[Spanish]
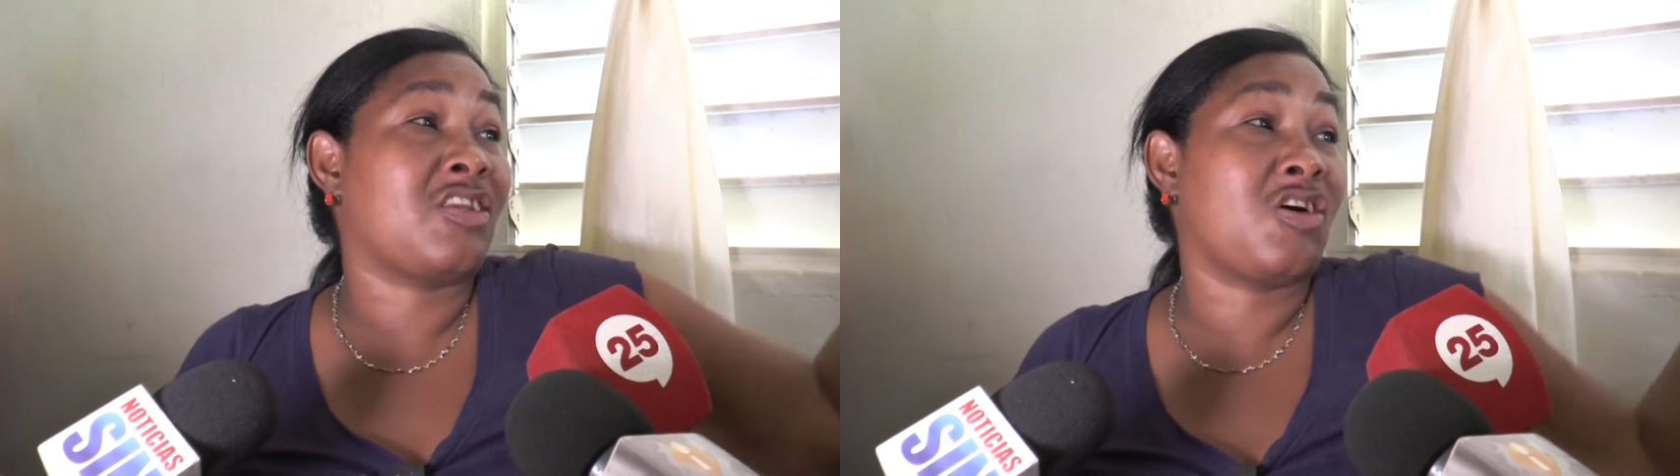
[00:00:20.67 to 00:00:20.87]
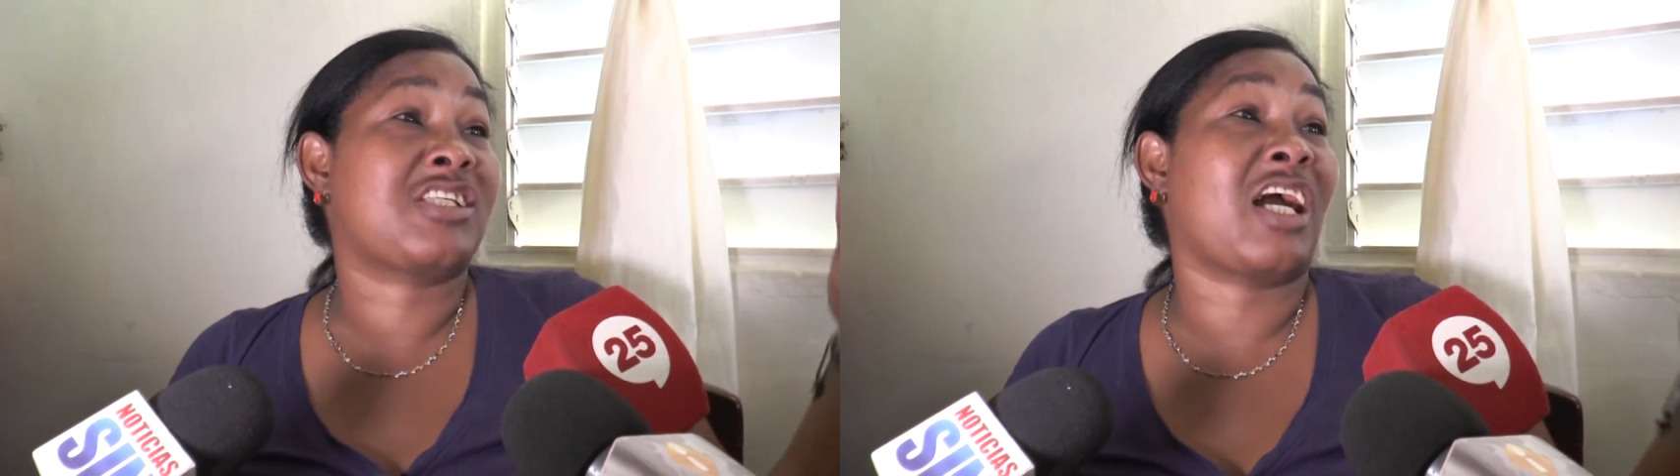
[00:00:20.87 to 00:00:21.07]

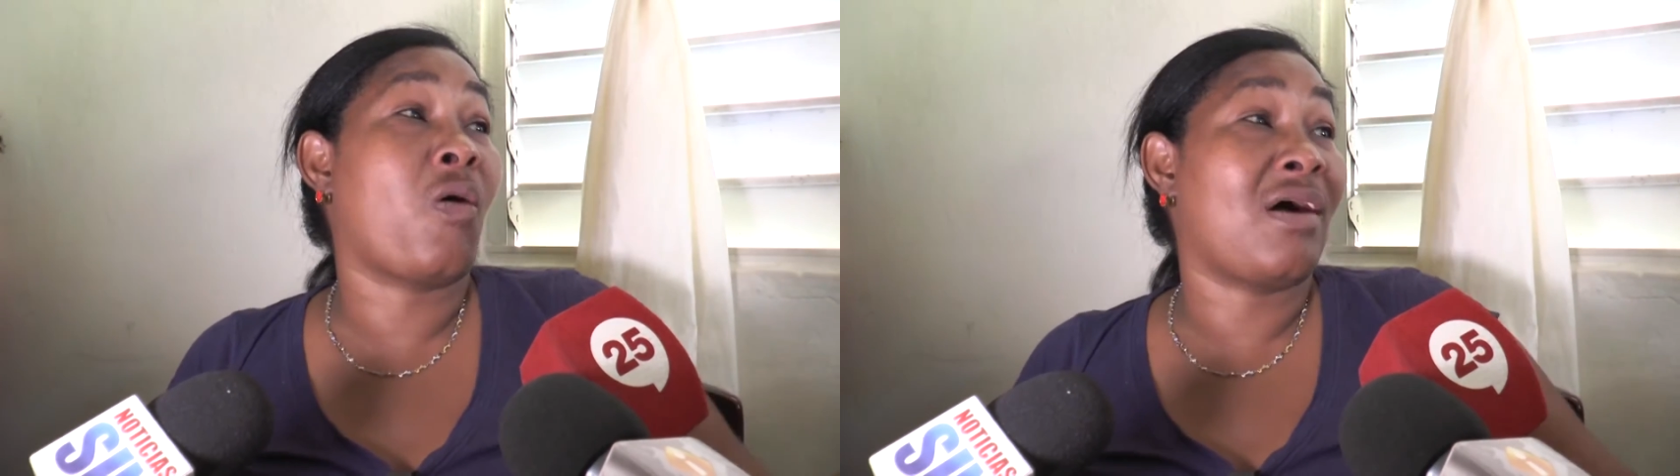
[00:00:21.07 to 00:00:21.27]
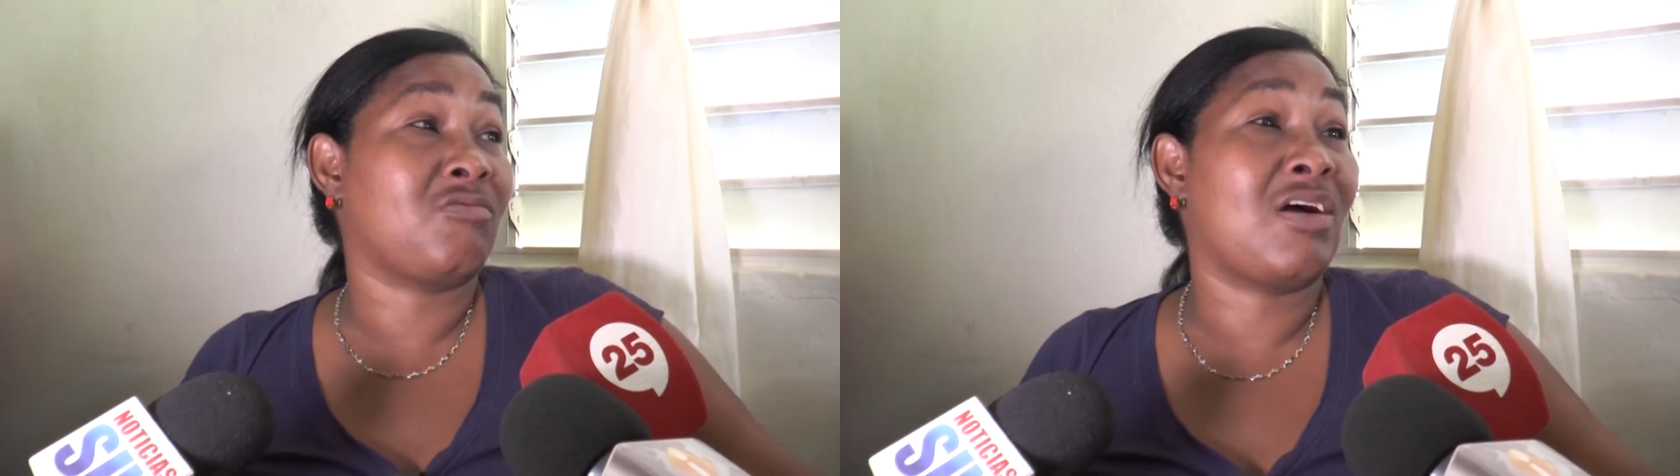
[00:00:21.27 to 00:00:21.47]
entonces
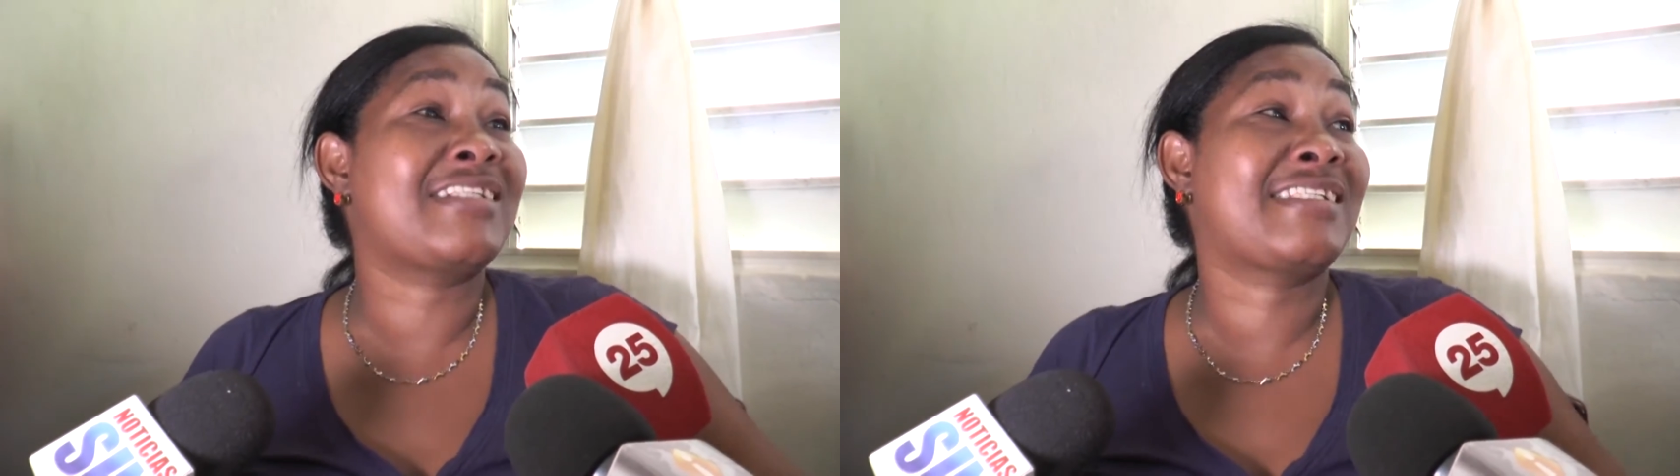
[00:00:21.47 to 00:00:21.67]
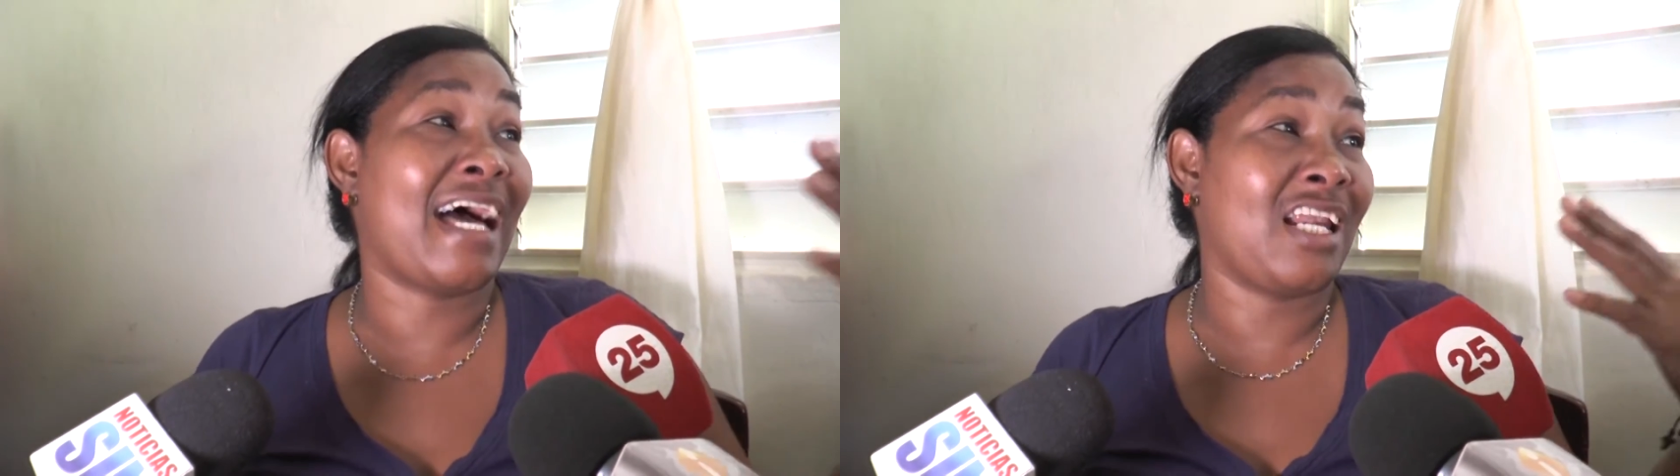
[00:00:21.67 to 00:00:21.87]
cuando
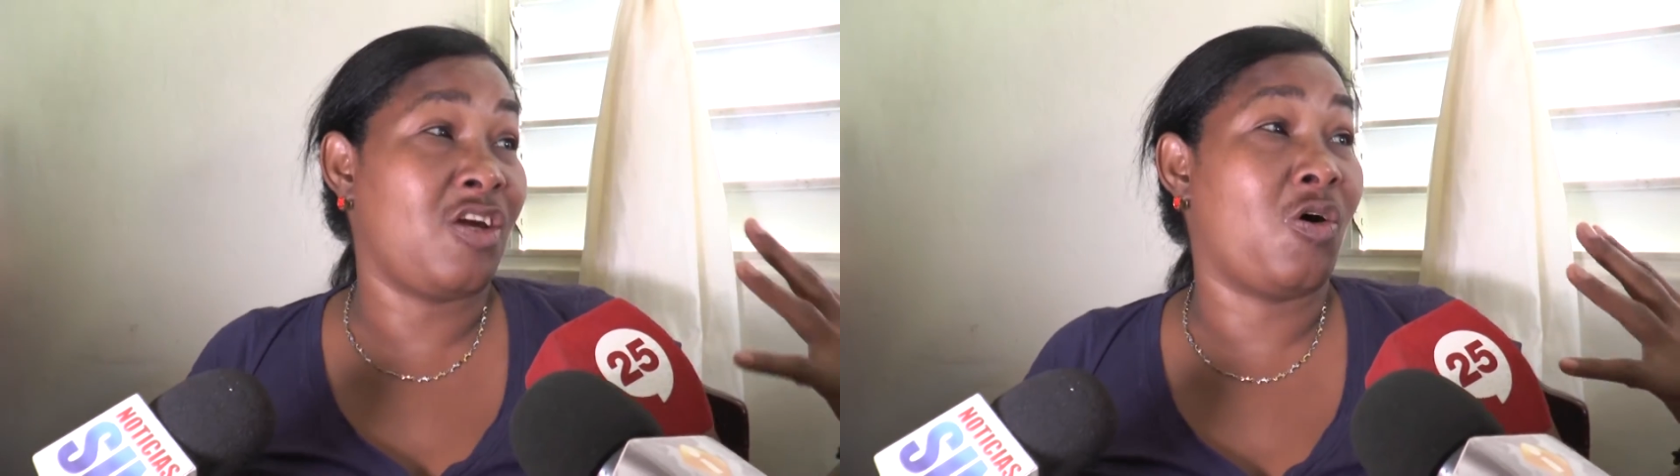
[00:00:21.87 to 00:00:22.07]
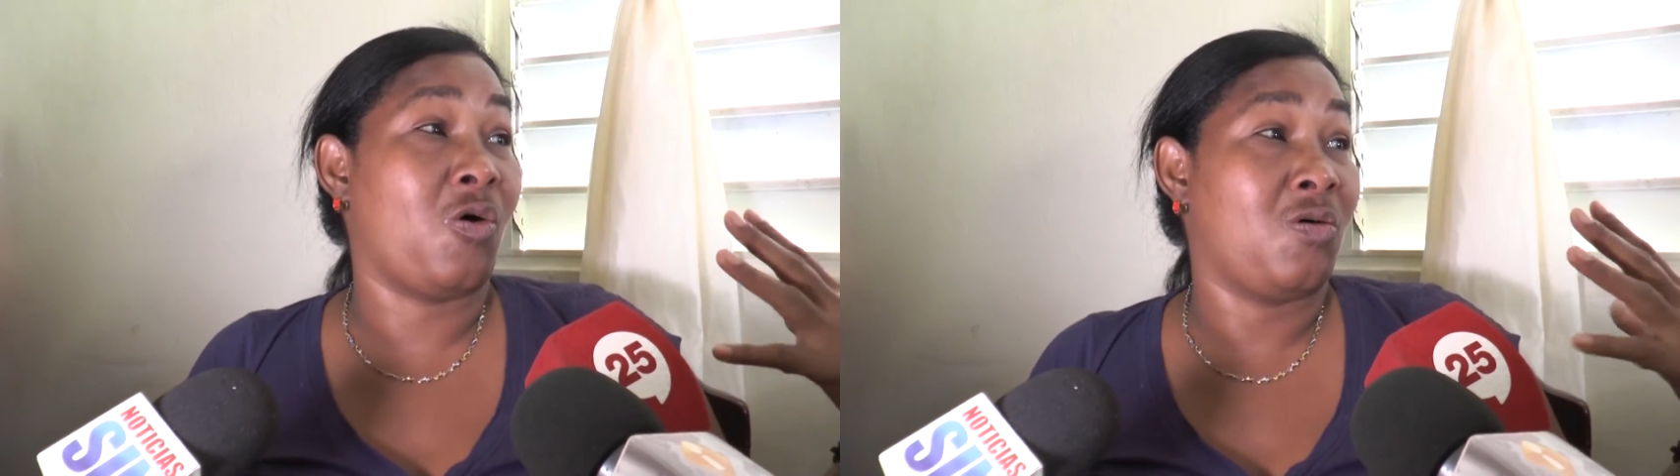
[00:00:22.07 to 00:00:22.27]
él
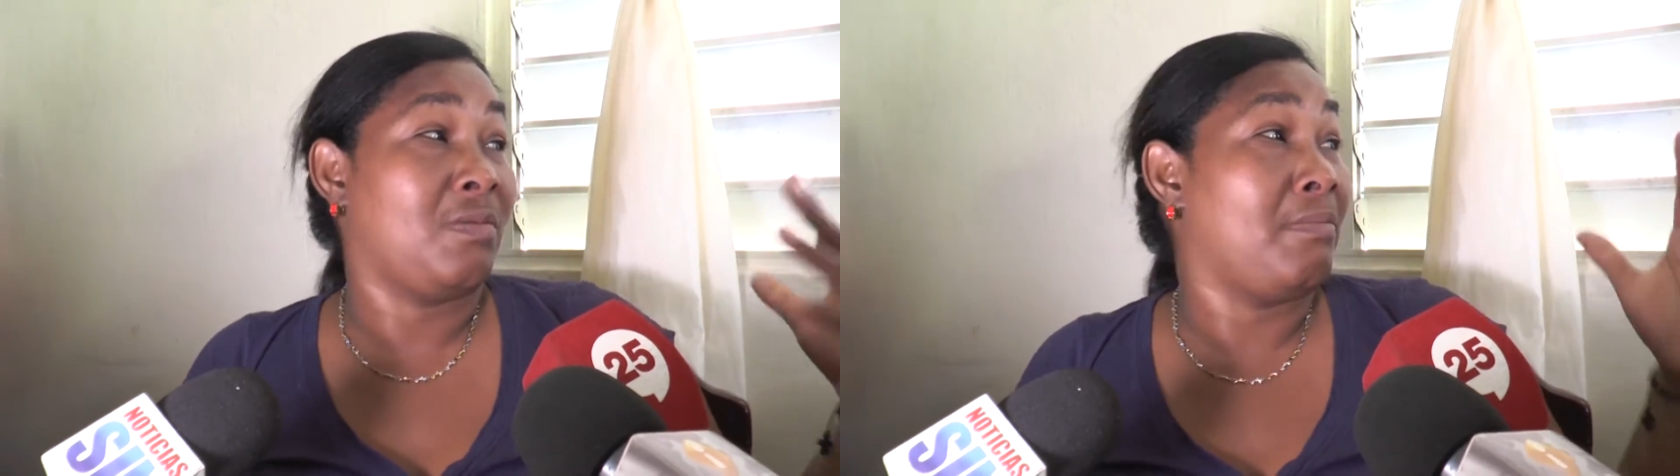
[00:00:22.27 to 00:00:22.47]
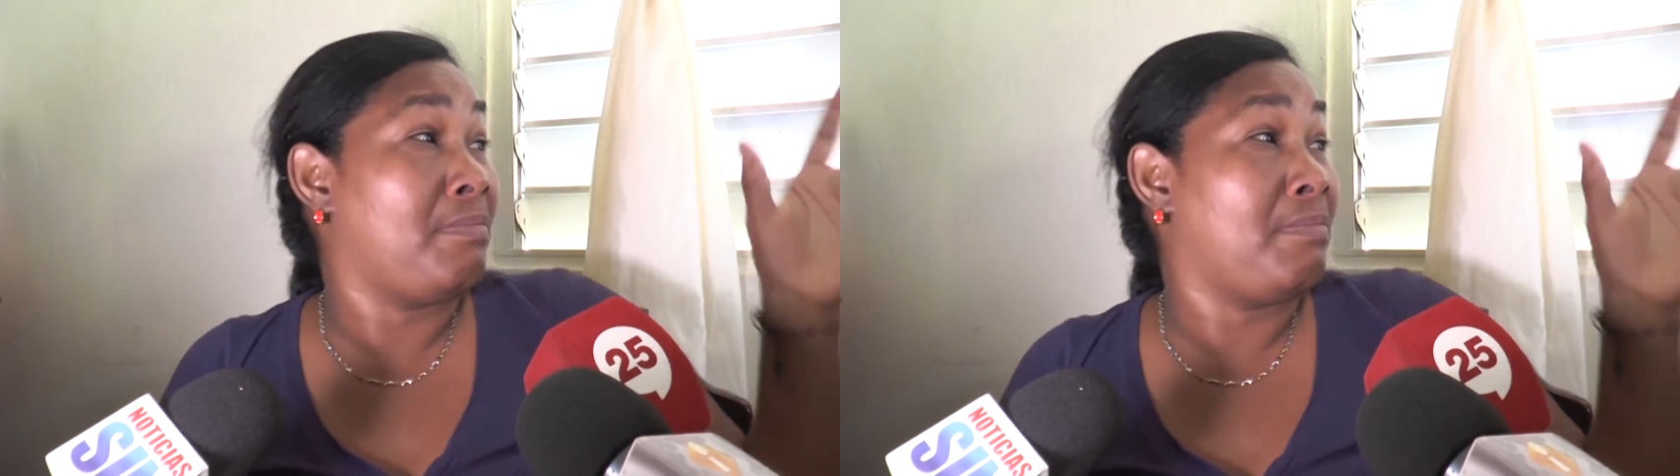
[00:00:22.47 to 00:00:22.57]
salió,